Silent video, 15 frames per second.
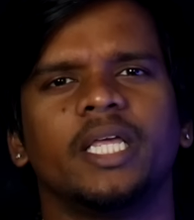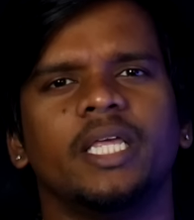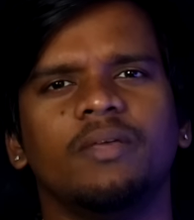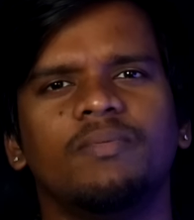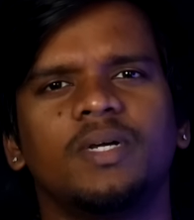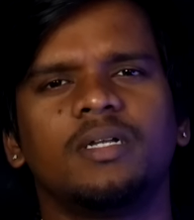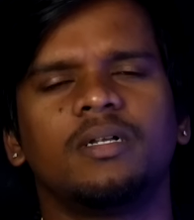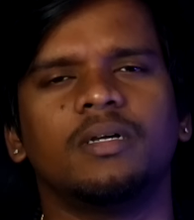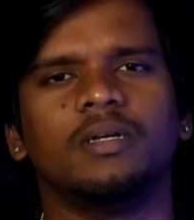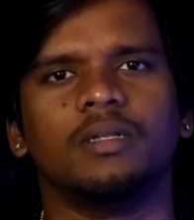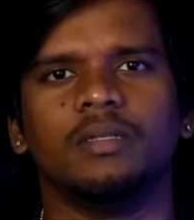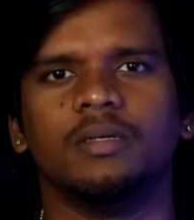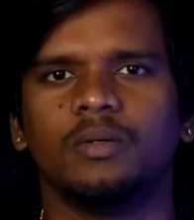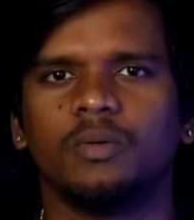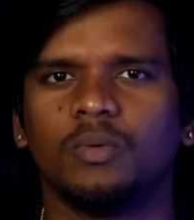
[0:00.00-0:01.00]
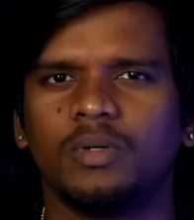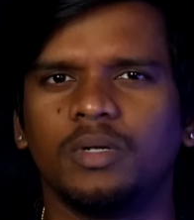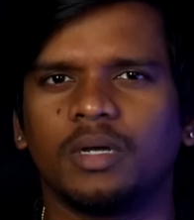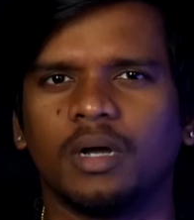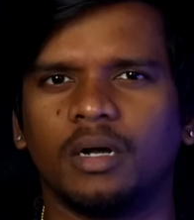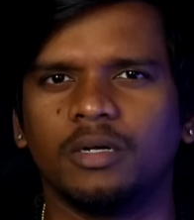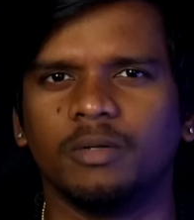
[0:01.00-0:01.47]
இவங்க இருக்கிறது ஒரு
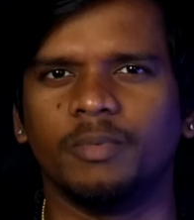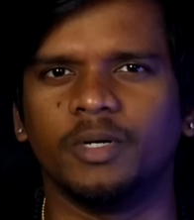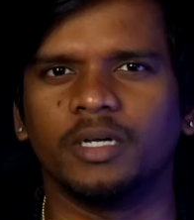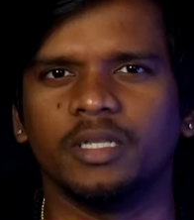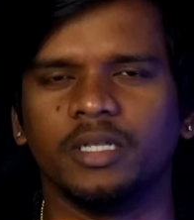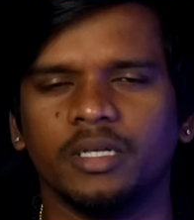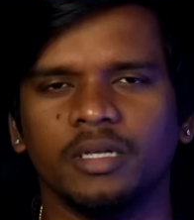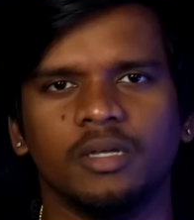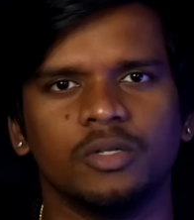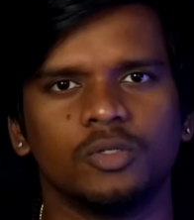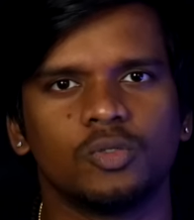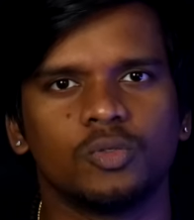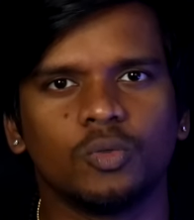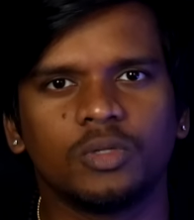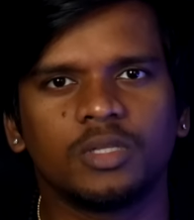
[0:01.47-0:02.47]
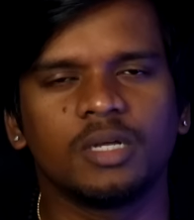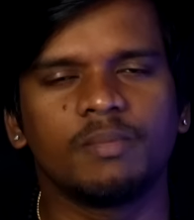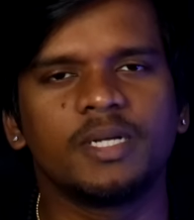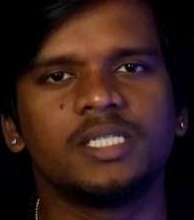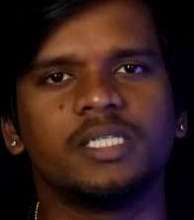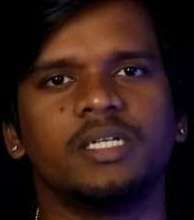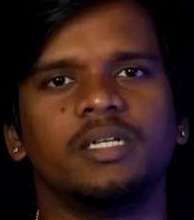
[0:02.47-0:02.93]
காட்டு பகுதி
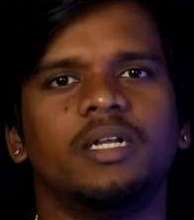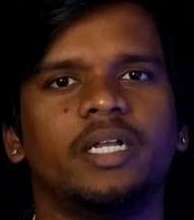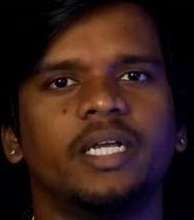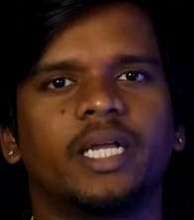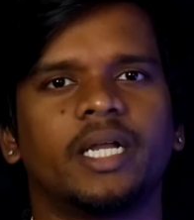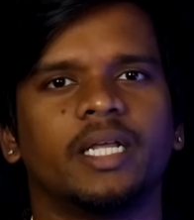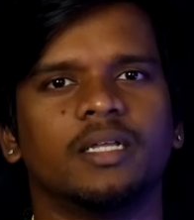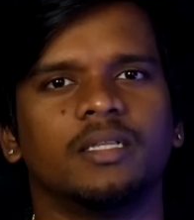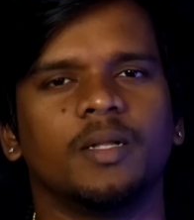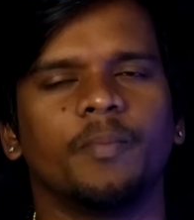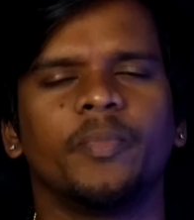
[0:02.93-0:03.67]
சுத்தமாக சிக்னலே கிடையாது